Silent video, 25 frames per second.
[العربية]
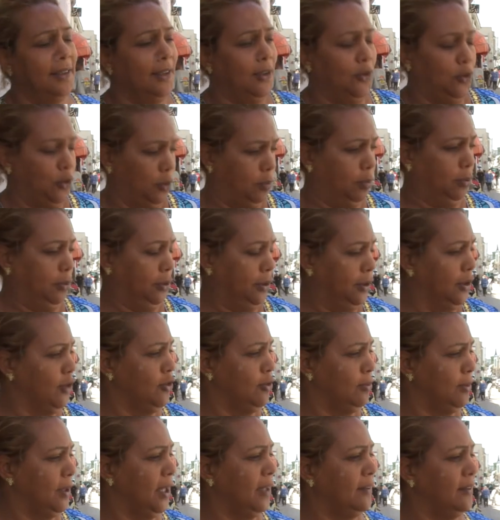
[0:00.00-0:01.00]
سبوت
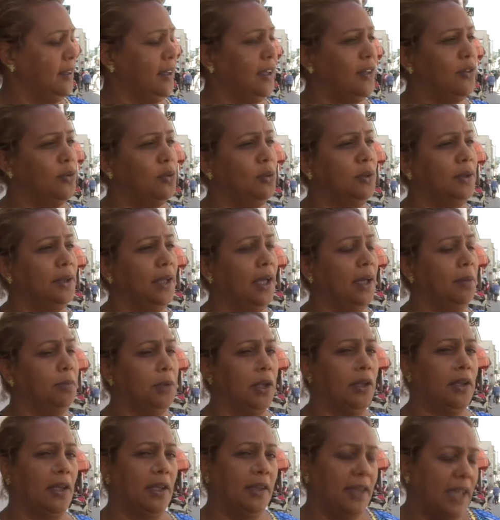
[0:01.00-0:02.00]
تنجم تعطي ريزولتا
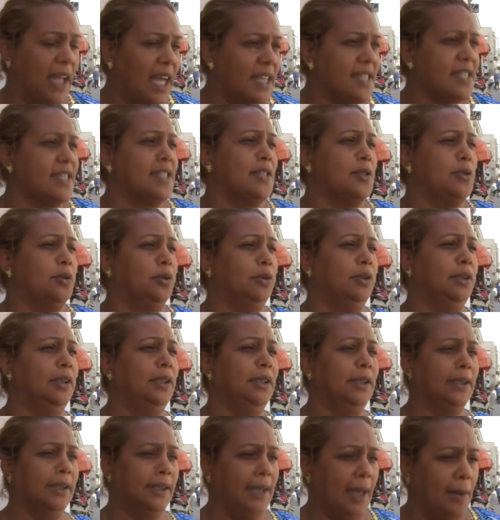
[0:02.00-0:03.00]
بتدخل يتحسنوا
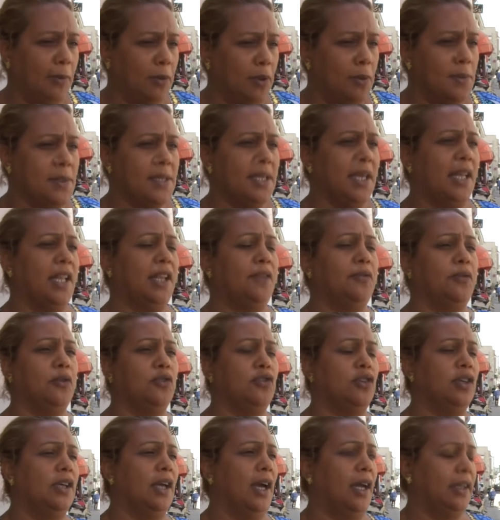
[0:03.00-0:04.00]
كي يعملوا زيارات
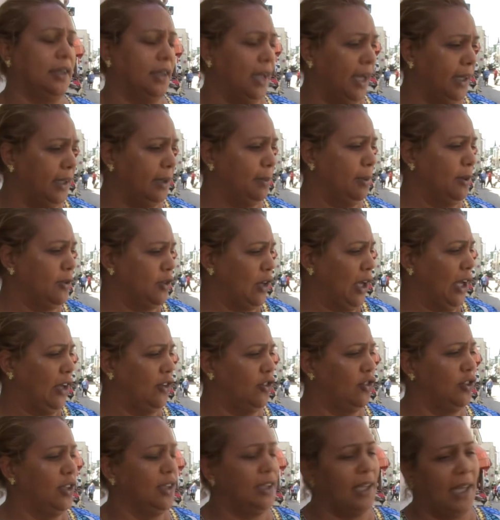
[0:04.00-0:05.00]
فجيه خاطر عندنا برشا
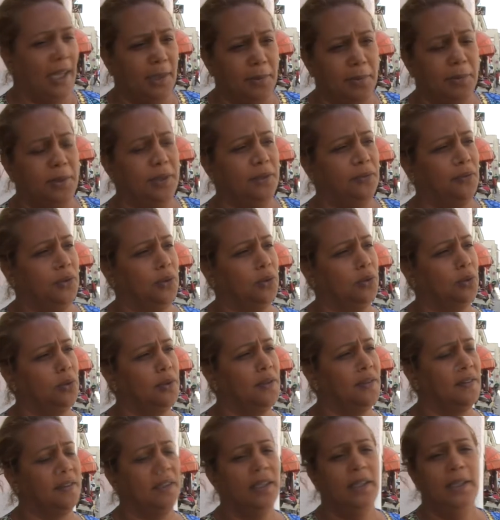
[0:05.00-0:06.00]
حاجات خايبين في
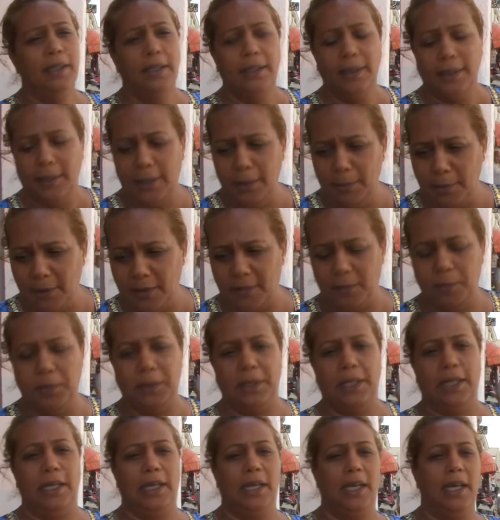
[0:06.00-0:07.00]
تونس كيما
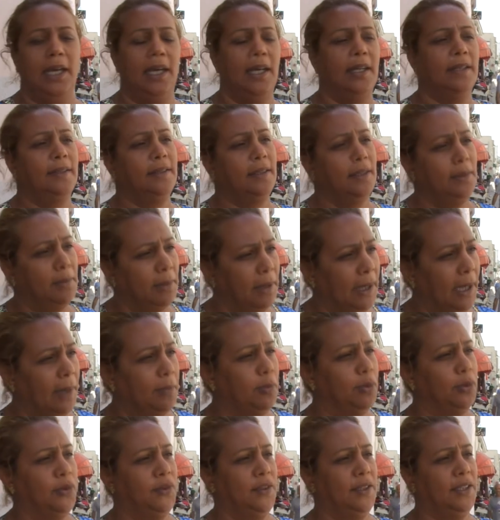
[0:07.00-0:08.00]
السبيطارات كيما
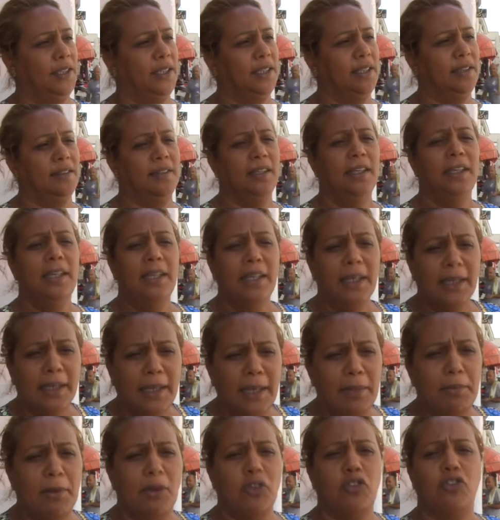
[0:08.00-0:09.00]
الحبوسات
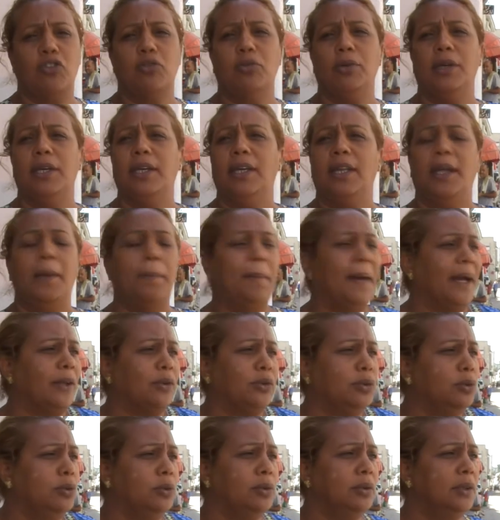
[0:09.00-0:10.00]
كيما الشوارع
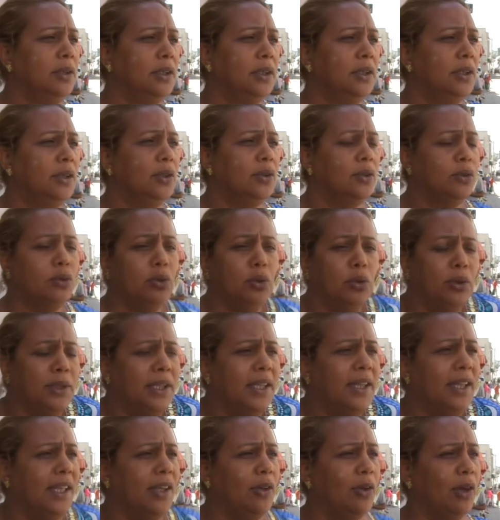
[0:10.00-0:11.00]
بختو
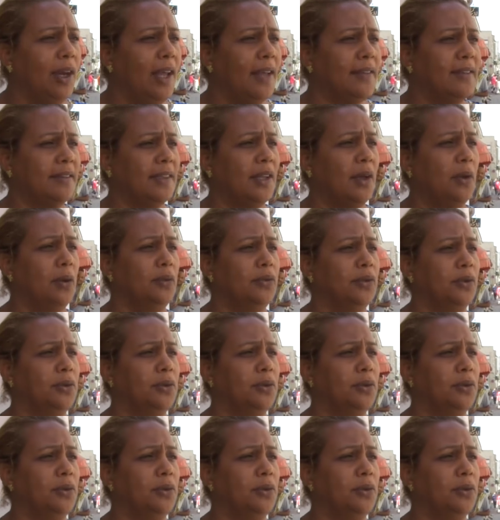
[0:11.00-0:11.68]
توت ديغولاس توا في